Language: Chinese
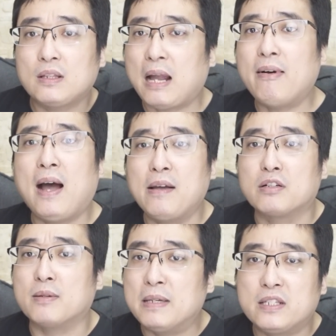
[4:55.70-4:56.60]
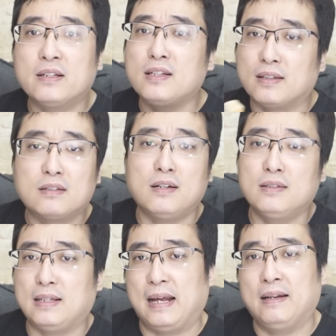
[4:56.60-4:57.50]
台湾还有什么经济能撑
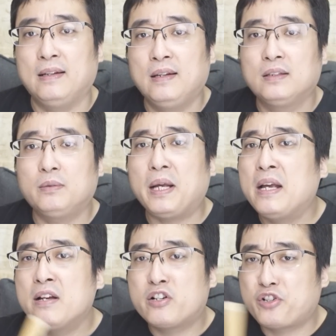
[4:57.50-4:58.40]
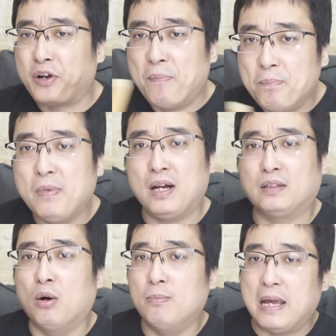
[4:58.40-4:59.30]
起来？对不对？什么
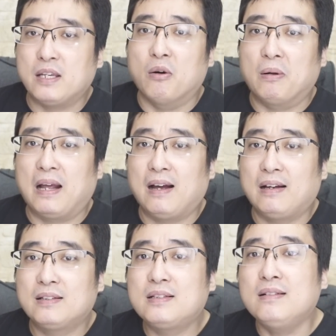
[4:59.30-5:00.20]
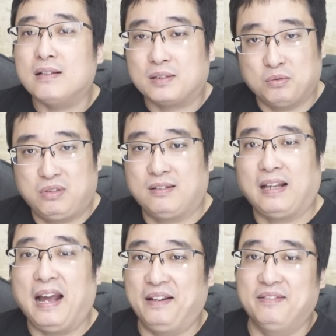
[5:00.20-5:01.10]
都没有了，这就是
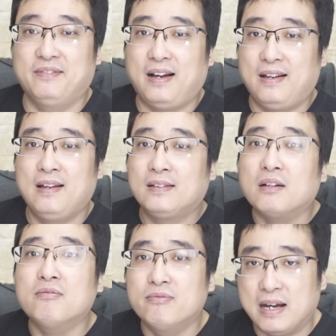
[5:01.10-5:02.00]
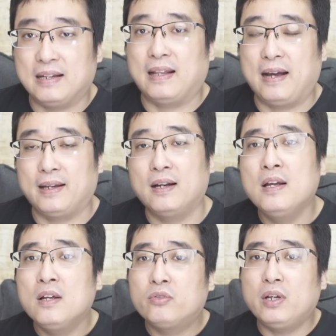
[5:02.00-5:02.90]
台湾的未来呀。
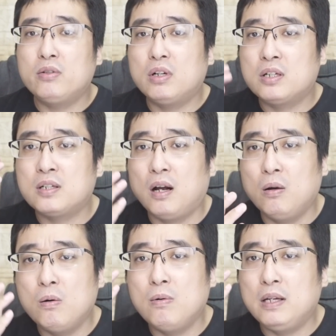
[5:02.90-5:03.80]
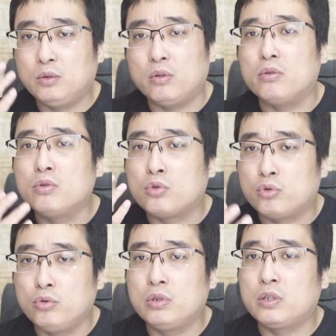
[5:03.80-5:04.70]
所以说，稍微对于局